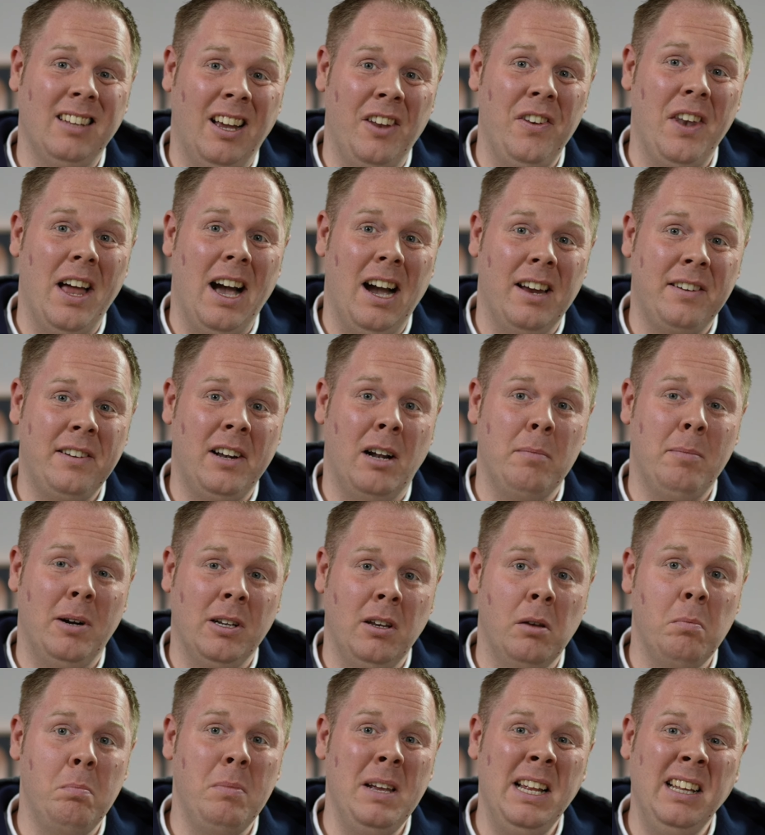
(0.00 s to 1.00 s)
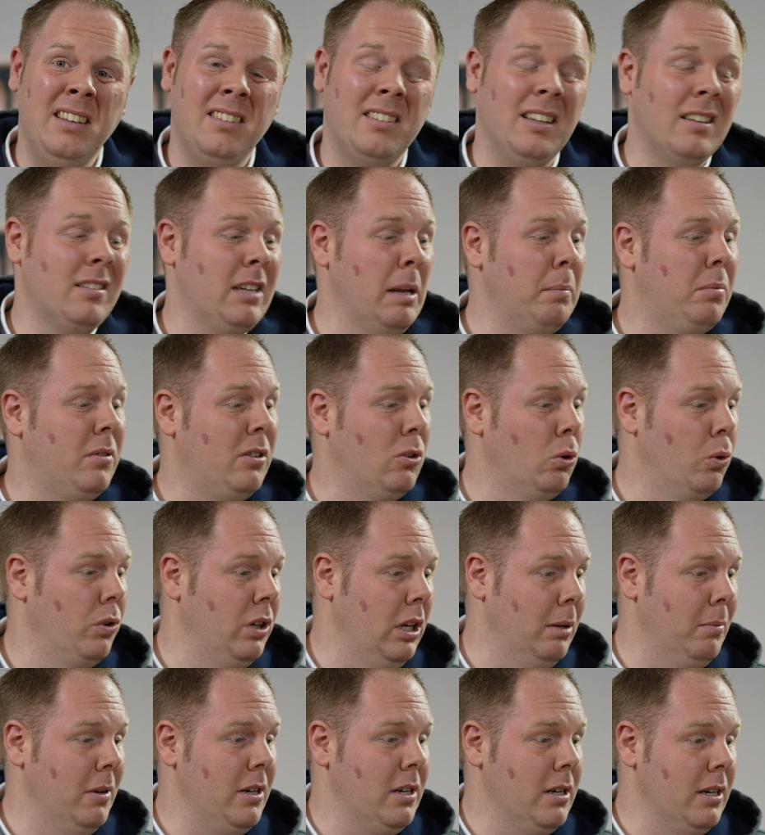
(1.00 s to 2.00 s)
ist ein Nachteil bei den Beats. Das gibt es so
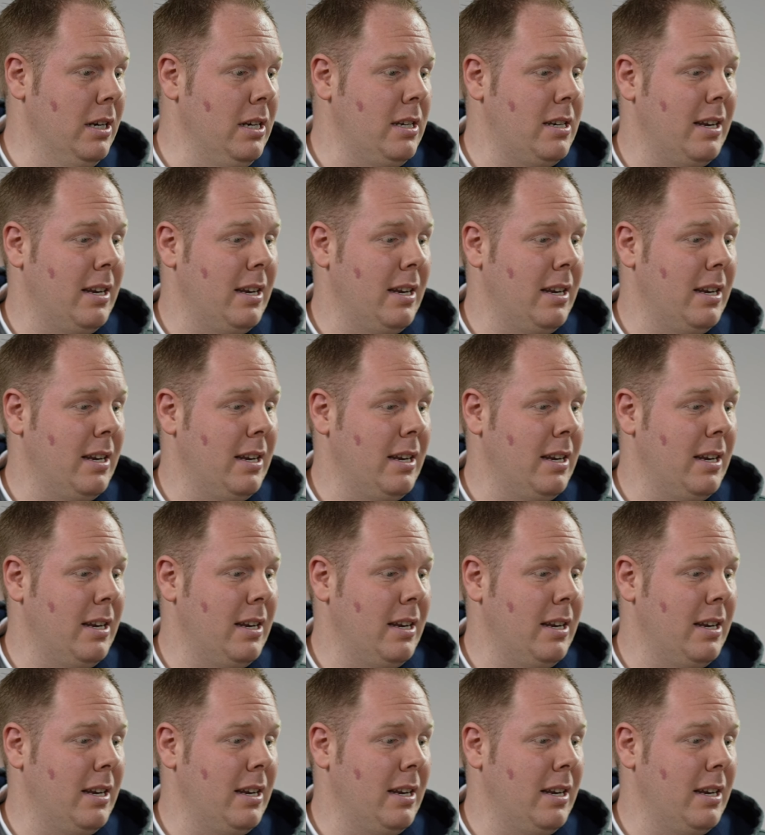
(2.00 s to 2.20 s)
nämlich